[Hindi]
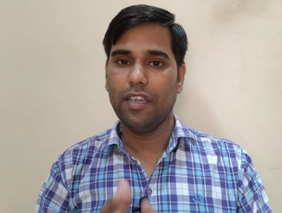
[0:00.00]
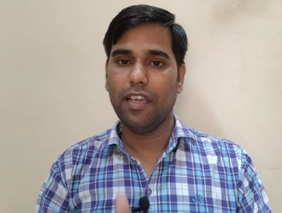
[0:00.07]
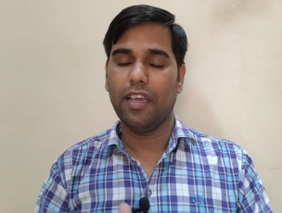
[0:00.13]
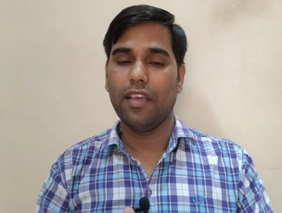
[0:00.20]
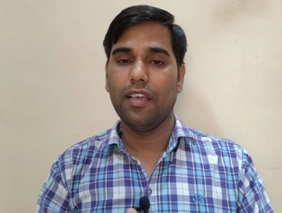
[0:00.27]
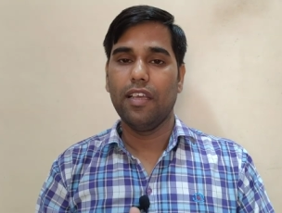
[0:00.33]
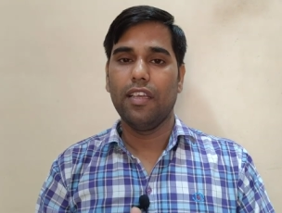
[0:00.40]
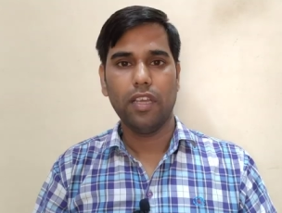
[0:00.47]
ठीक
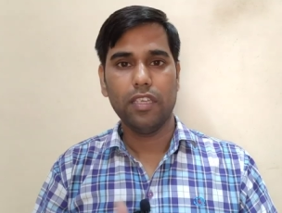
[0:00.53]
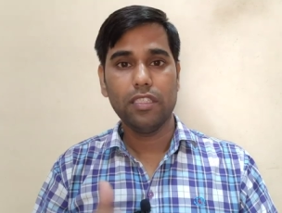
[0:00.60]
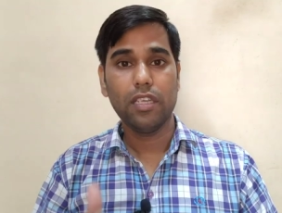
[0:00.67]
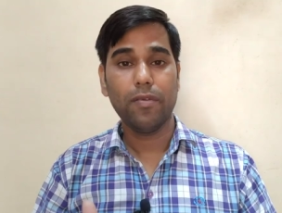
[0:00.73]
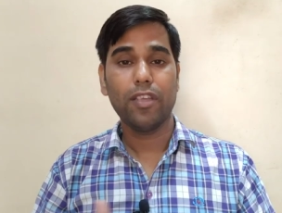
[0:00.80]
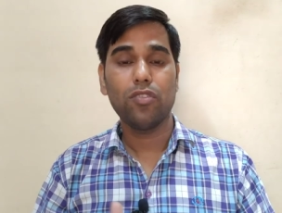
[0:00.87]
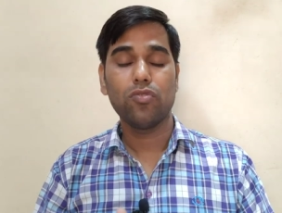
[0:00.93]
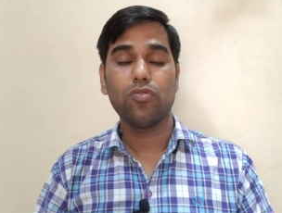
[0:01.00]
है
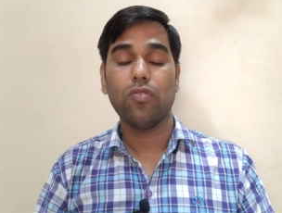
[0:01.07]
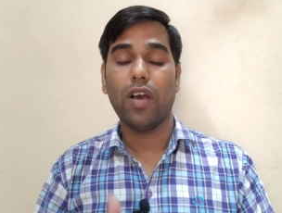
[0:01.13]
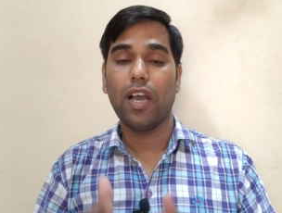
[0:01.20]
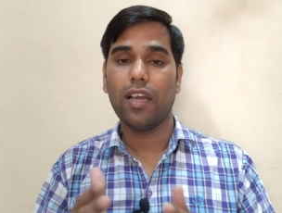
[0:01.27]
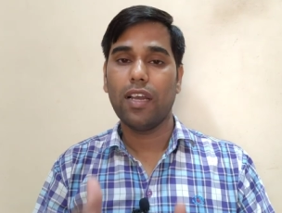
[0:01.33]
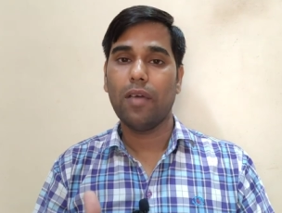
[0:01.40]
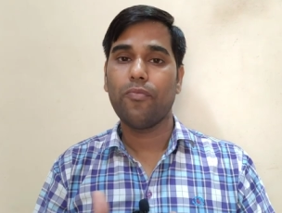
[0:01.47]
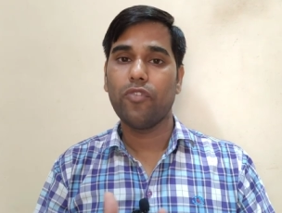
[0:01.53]
इसके बाद दोस्तों
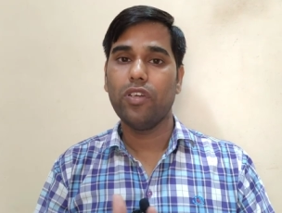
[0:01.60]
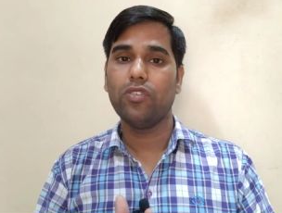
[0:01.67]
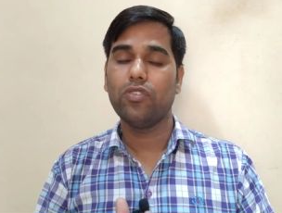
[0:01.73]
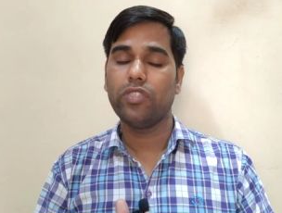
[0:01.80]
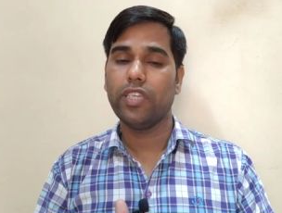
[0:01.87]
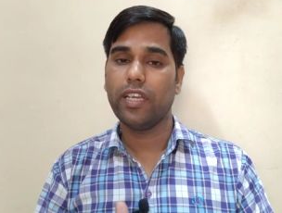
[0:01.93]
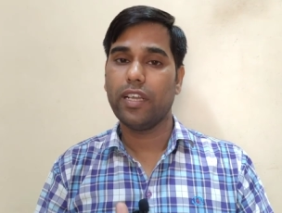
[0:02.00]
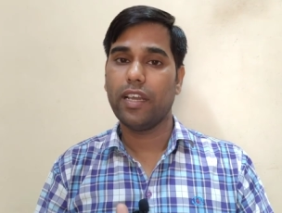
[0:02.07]
अगला पॉइंट
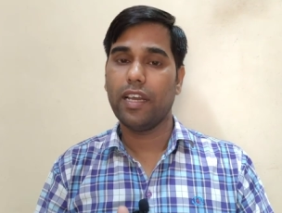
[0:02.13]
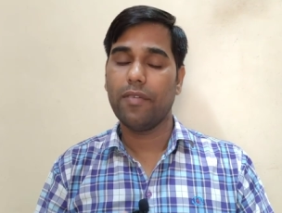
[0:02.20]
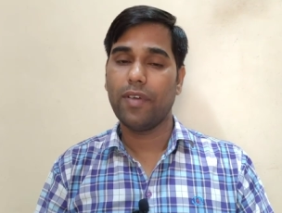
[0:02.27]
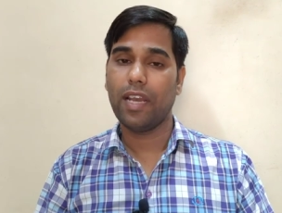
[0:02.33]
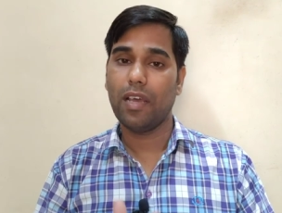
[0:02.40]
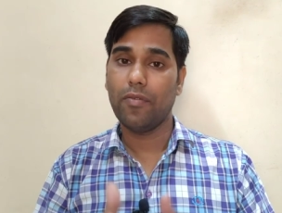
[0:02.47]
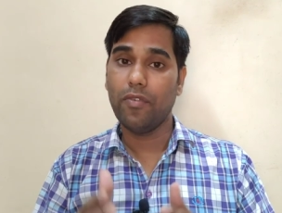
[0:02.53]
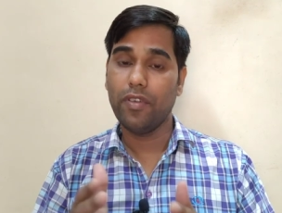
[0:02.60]
जो चेक करने
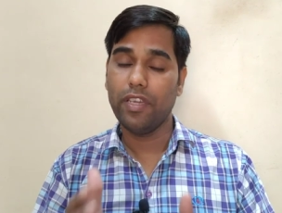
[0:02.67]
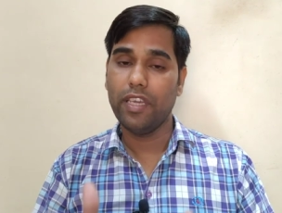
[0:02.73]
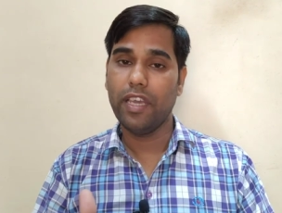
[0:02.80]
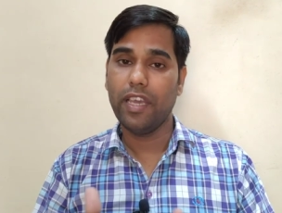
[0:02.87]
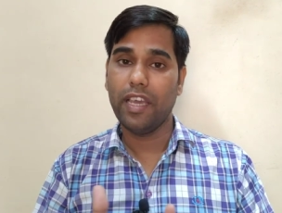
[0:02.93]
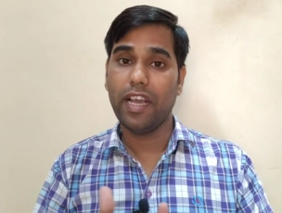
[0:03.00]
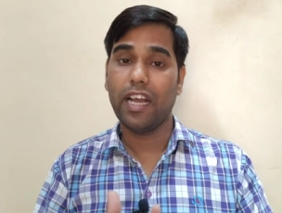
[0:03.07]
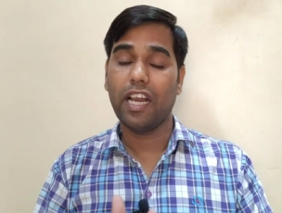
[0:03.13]
वाला वो ये है